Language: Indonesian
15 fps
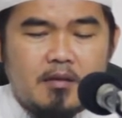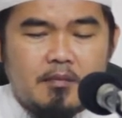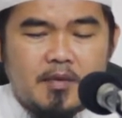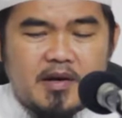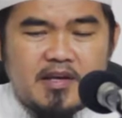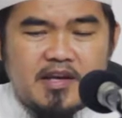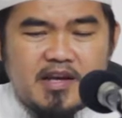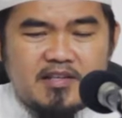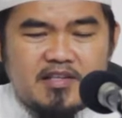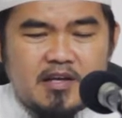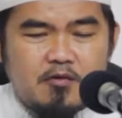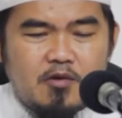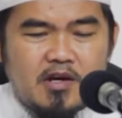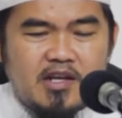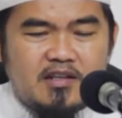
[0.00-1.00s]

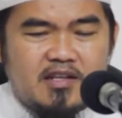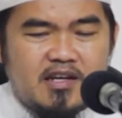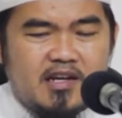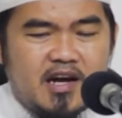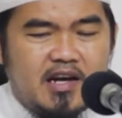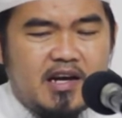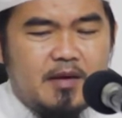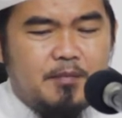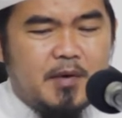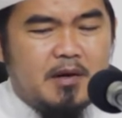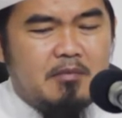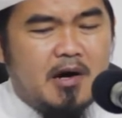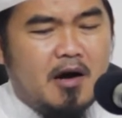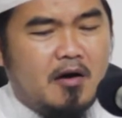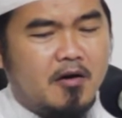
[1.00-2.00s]
perhiasan wanita di hadapan
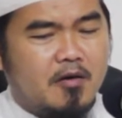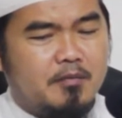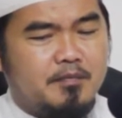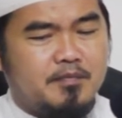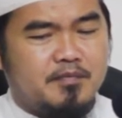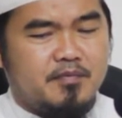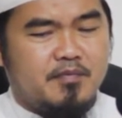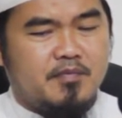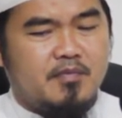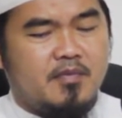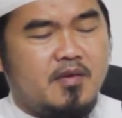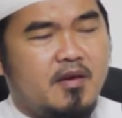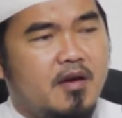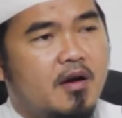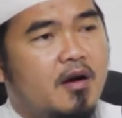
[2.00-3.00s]
mahram
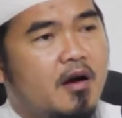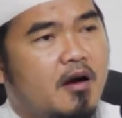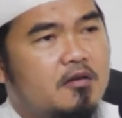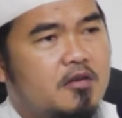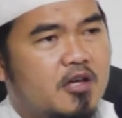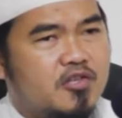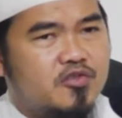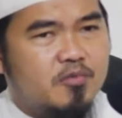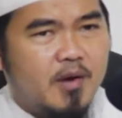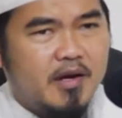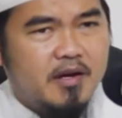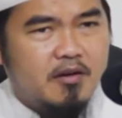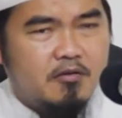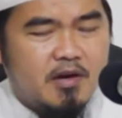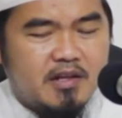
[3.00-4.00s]
Allah
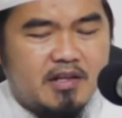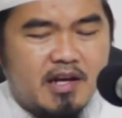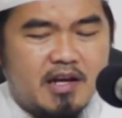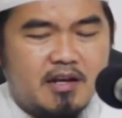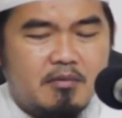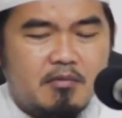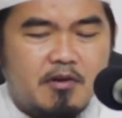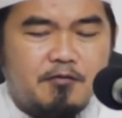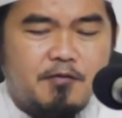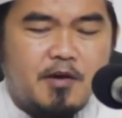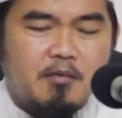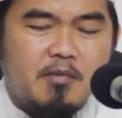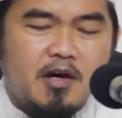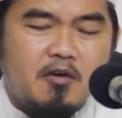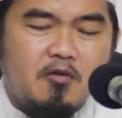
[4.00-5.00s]
Subhanahu wa taala
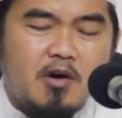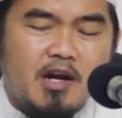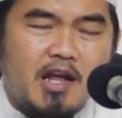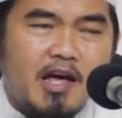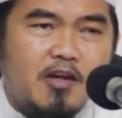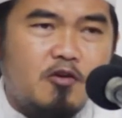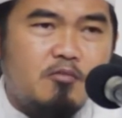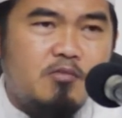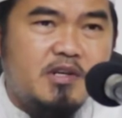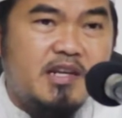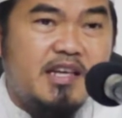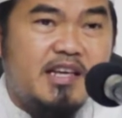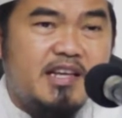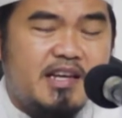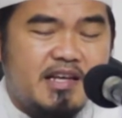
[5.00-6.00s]
berfirman wala
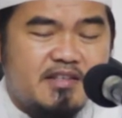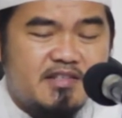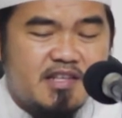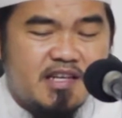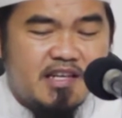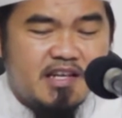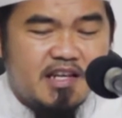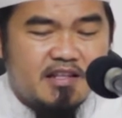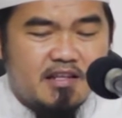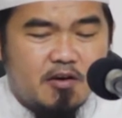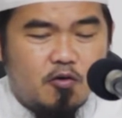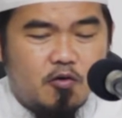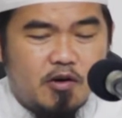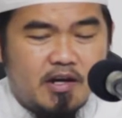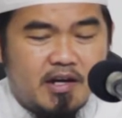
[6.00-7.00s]
yubdina
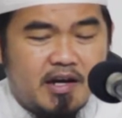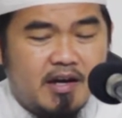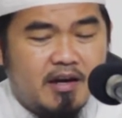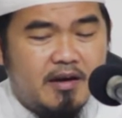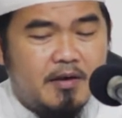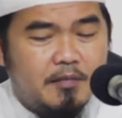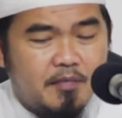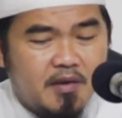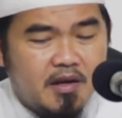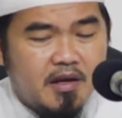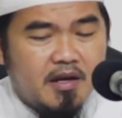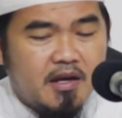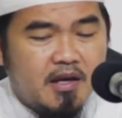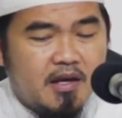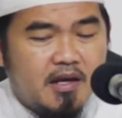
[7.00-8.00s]
zinatahunna
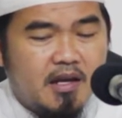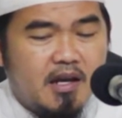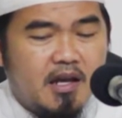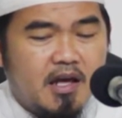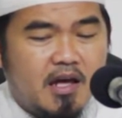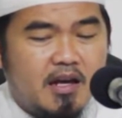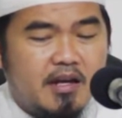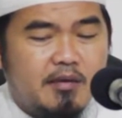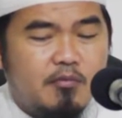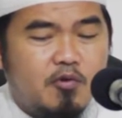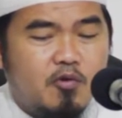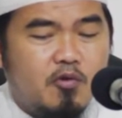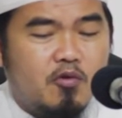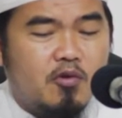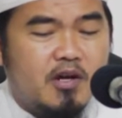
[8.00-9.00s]
illa
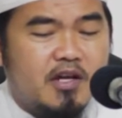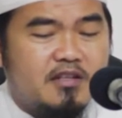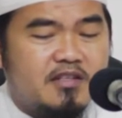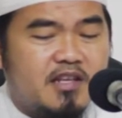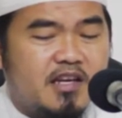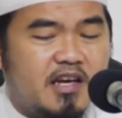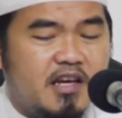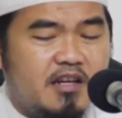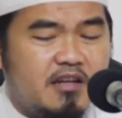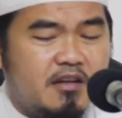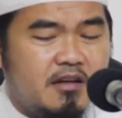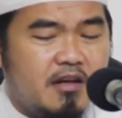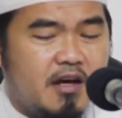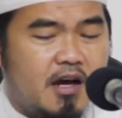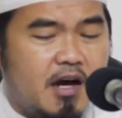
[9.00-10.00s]
libu'ulatihin
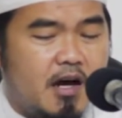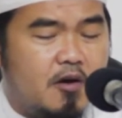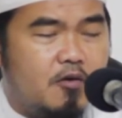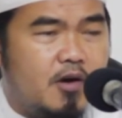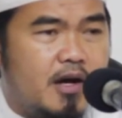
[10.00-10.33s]
au